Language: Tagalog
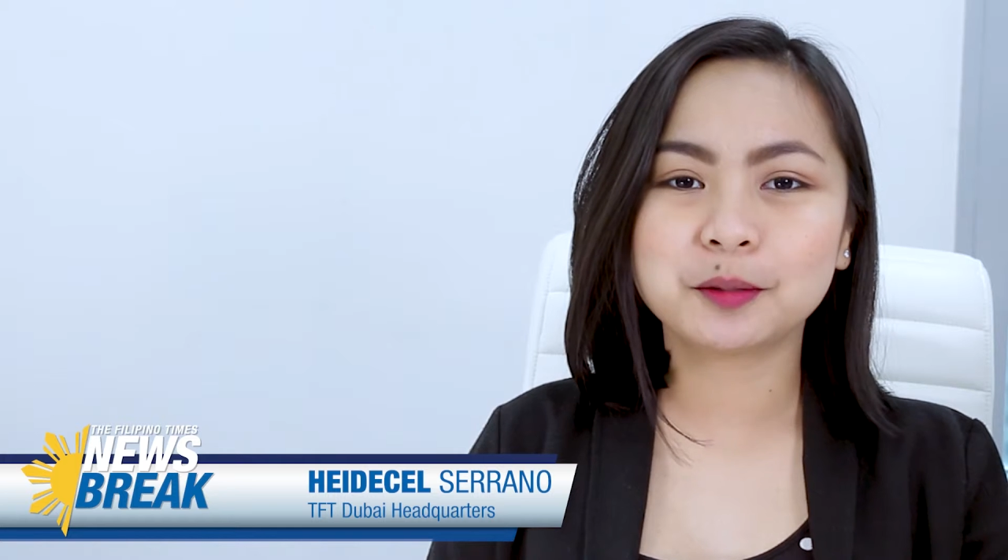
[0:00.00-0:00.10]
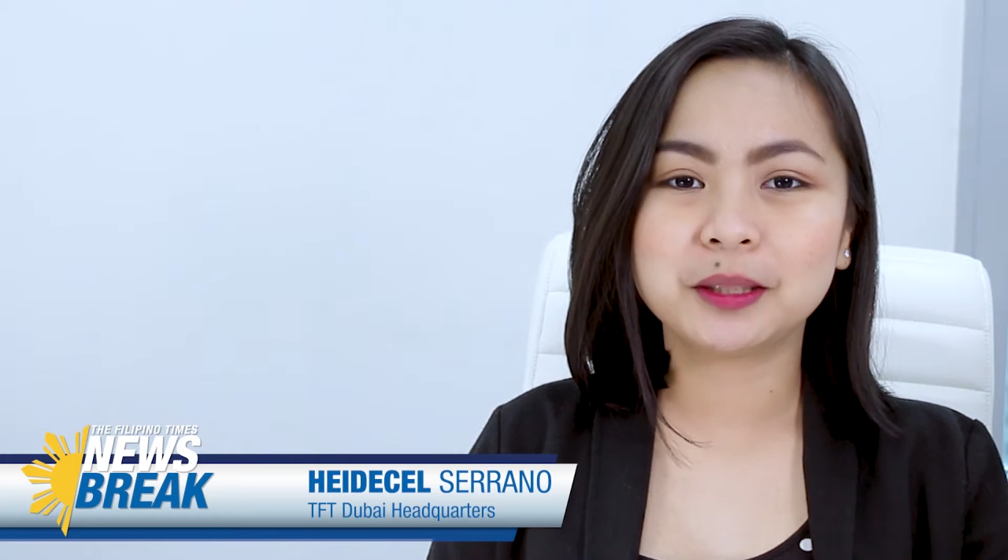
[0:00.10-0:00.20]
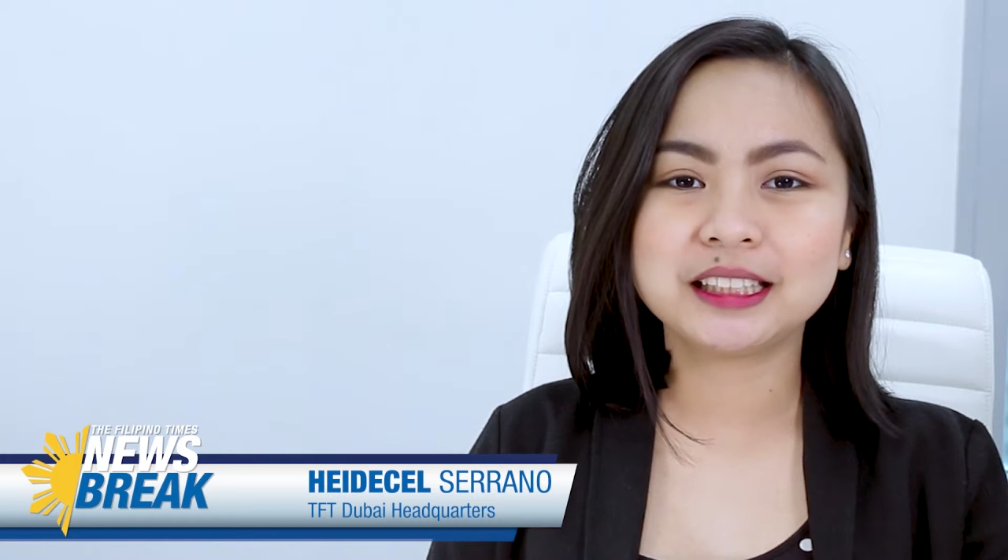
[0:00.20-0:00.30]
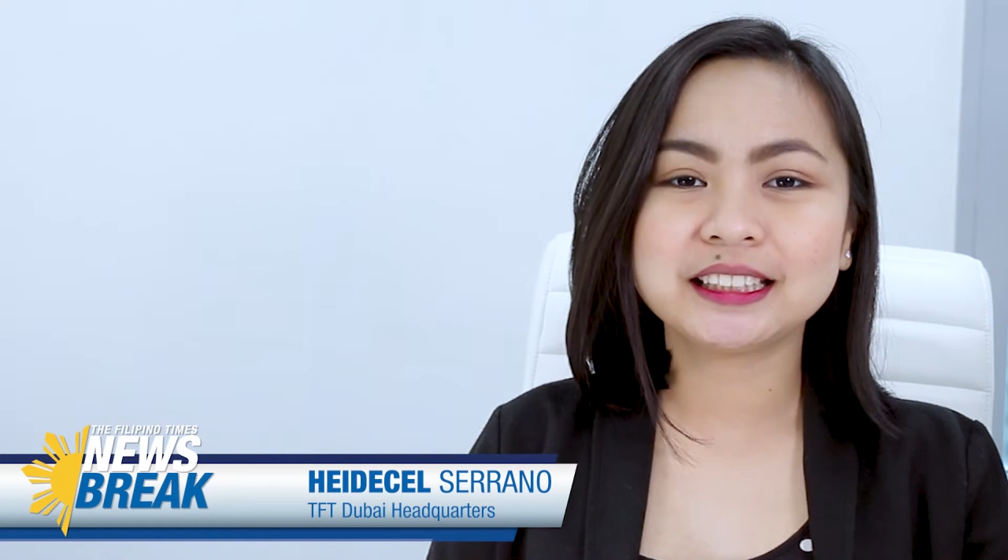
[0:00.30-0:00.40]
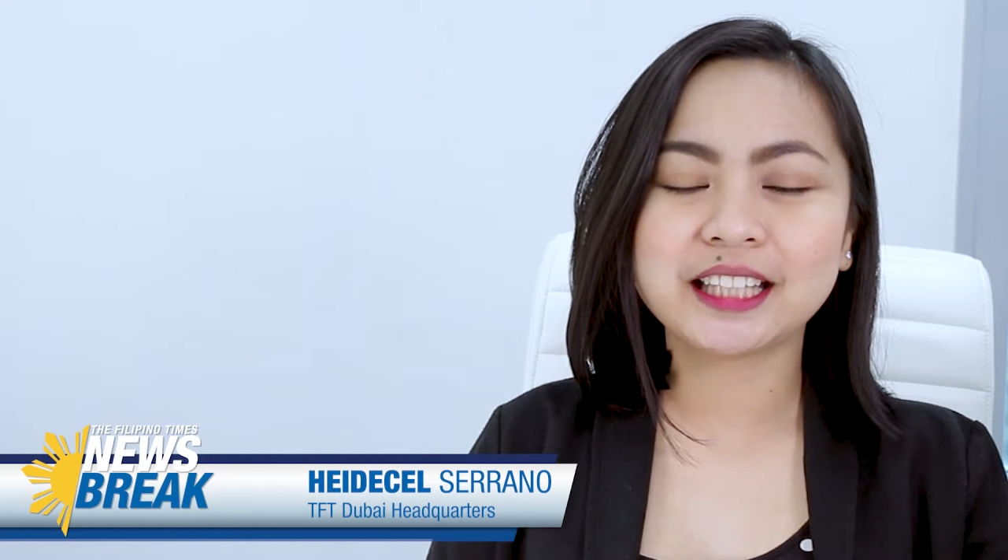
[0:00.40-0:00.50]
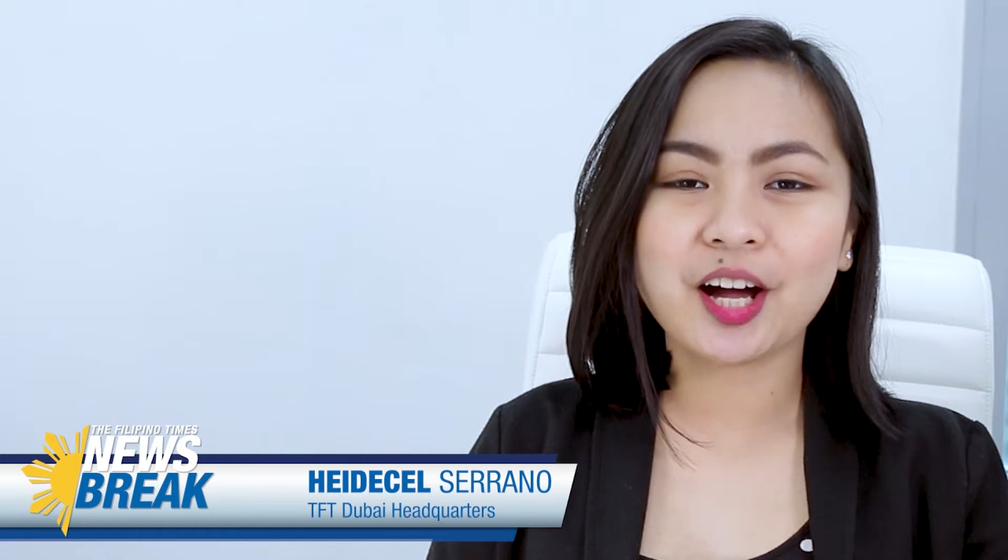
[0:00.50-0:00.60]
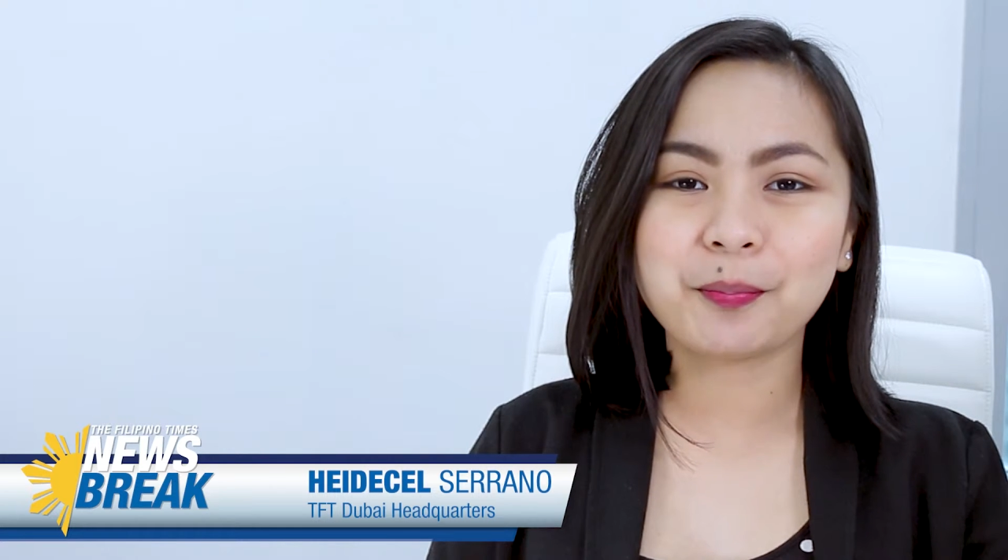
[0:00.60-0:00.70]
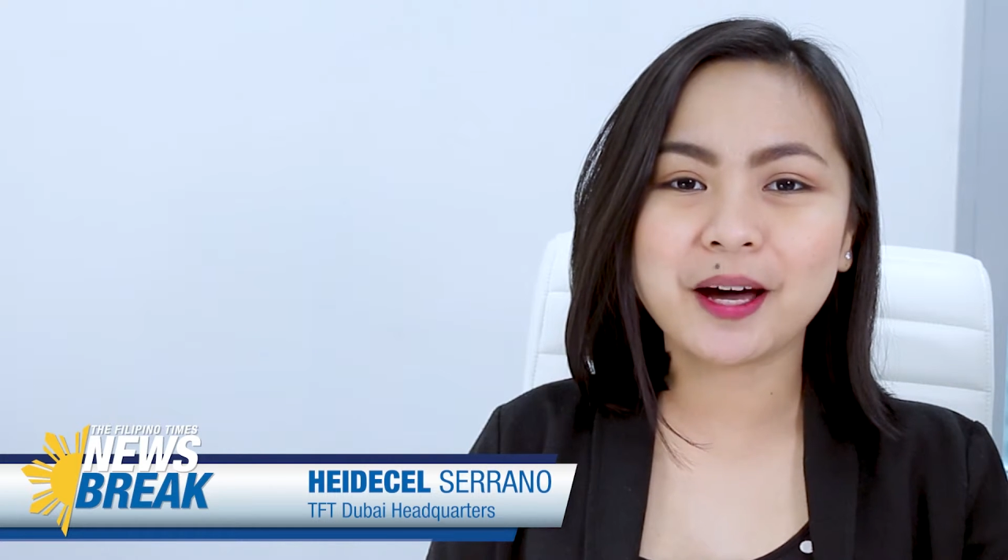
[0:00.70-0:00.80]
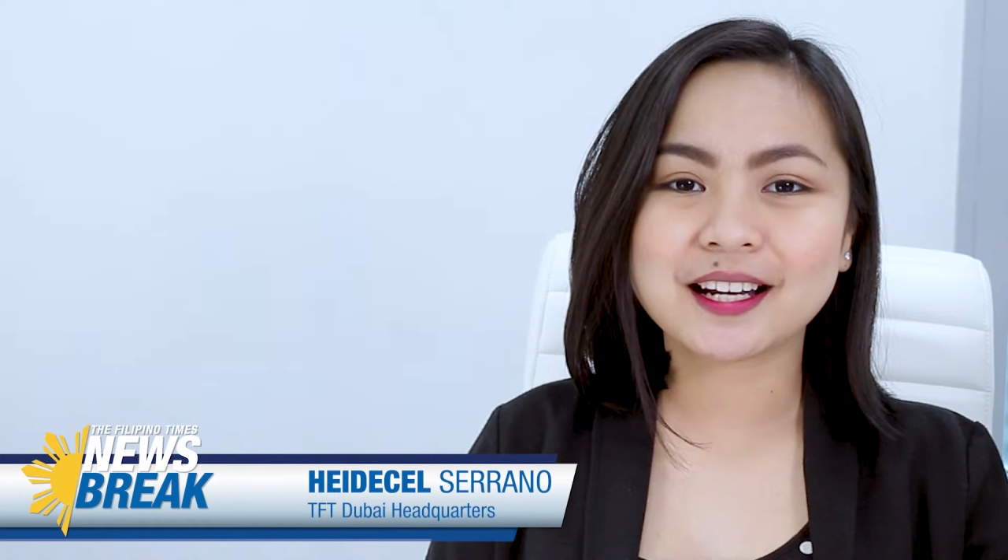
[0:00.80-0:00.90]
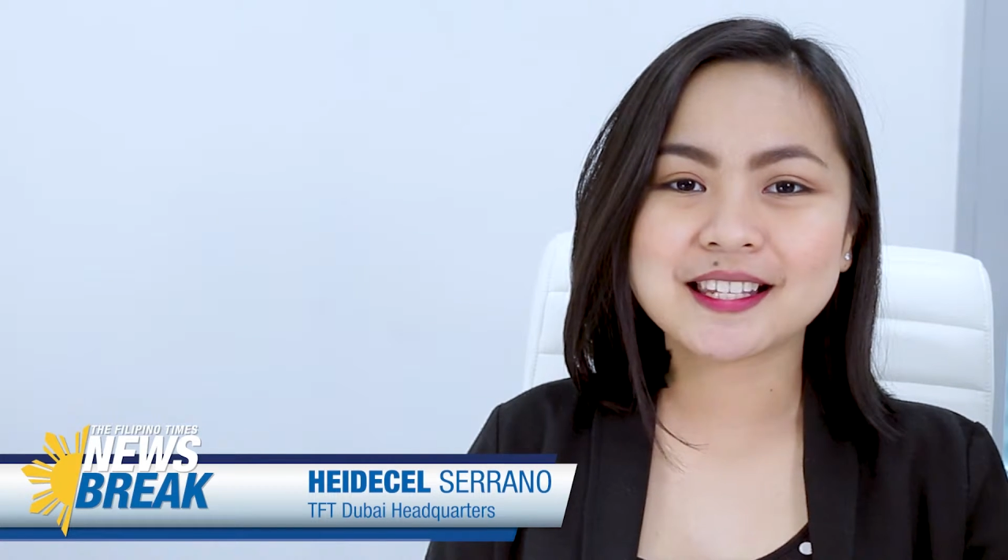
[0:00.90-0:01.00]
na balita
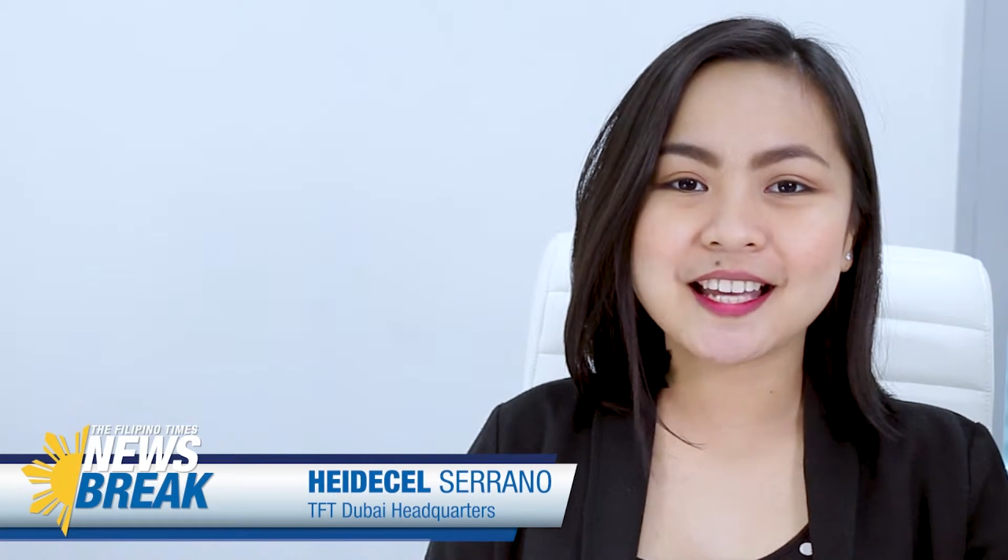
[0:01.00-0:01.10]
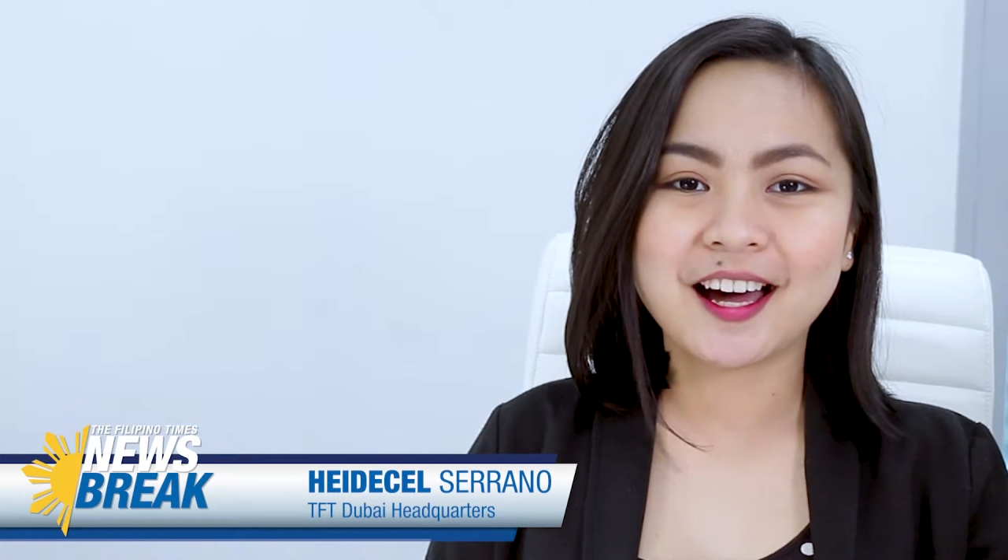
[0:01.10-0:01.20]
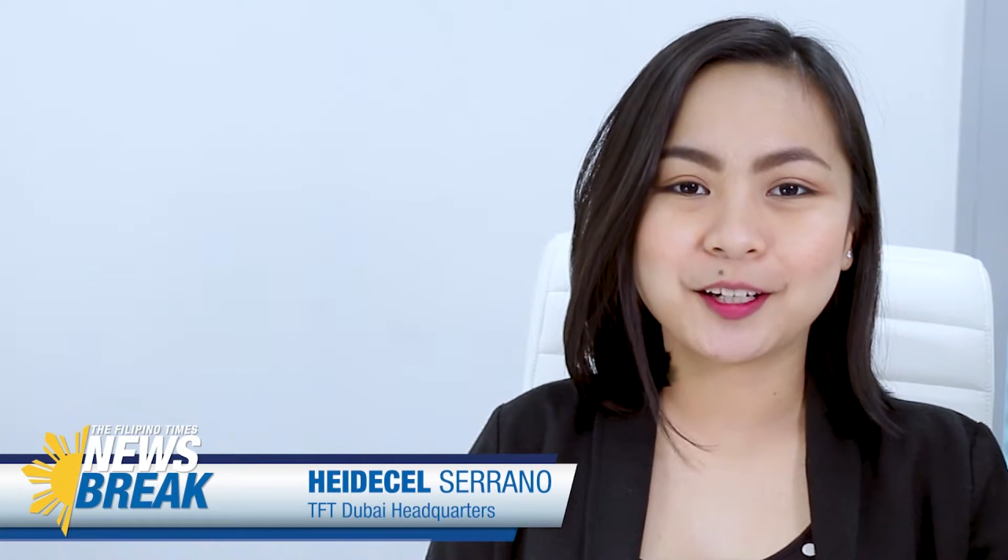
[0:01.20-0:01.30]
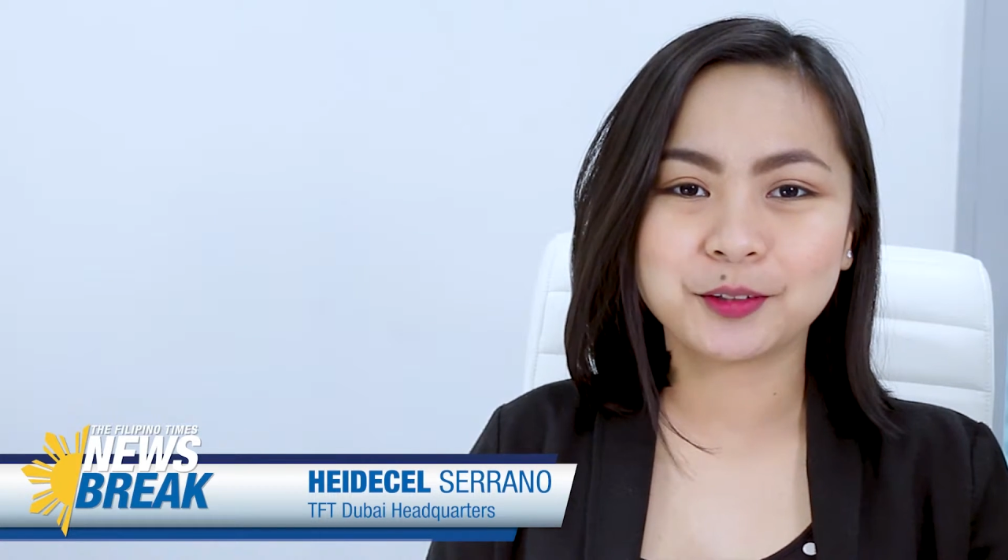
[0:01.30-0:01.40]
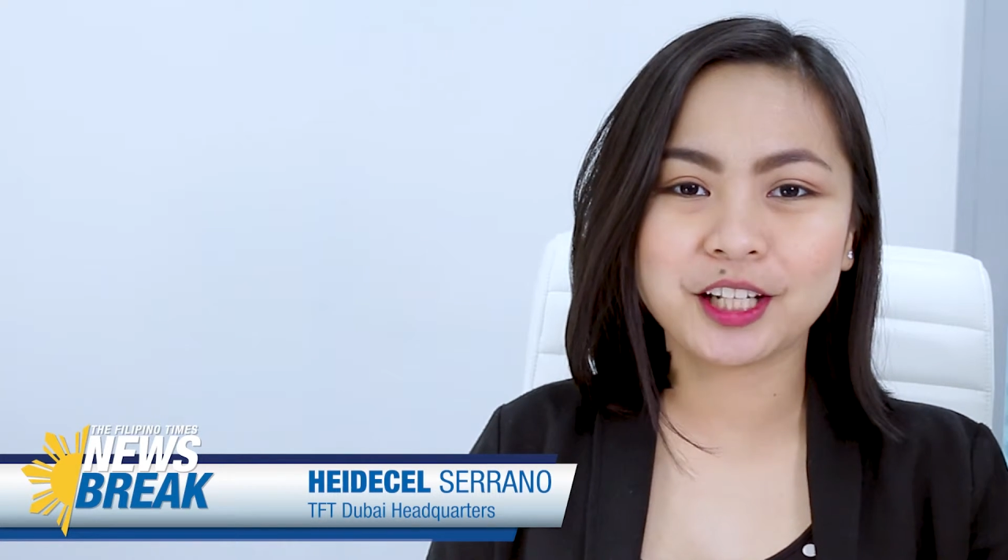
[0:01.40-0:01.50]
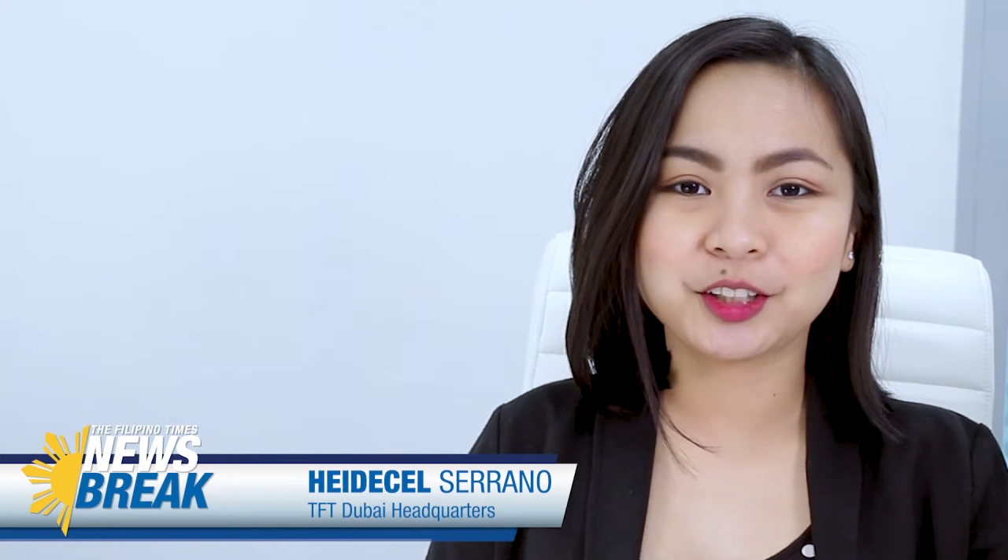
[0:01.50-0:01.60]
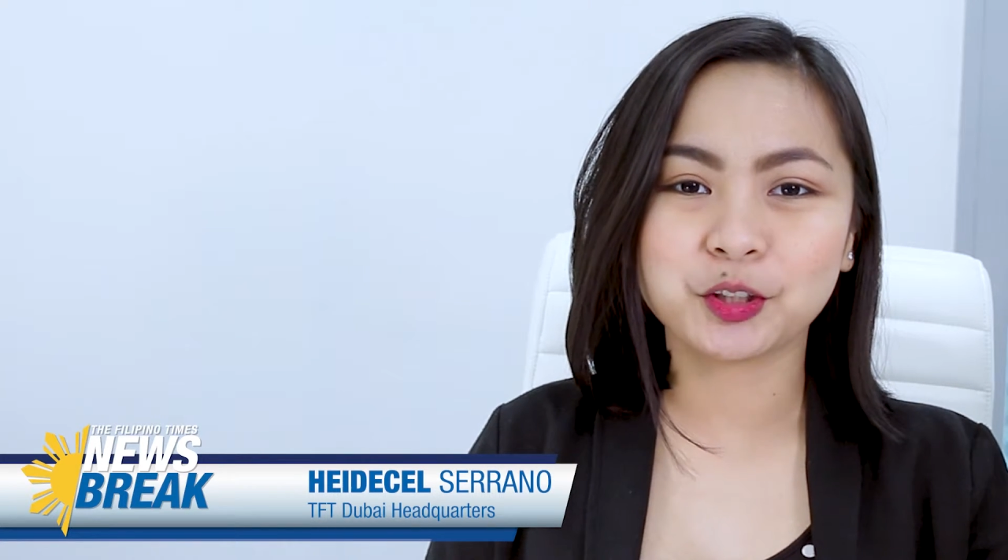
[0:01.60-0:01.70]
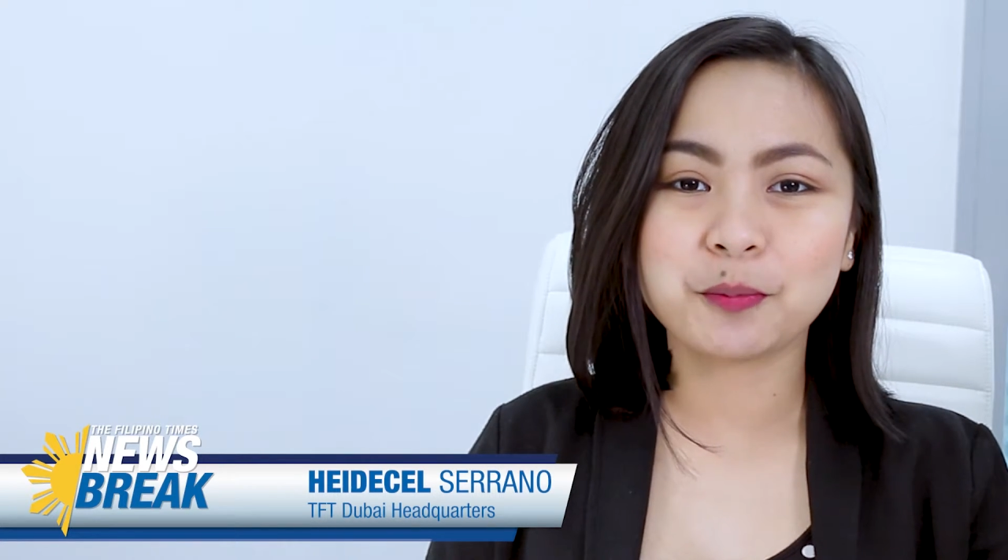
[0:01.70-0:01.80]
para sa araw na ito.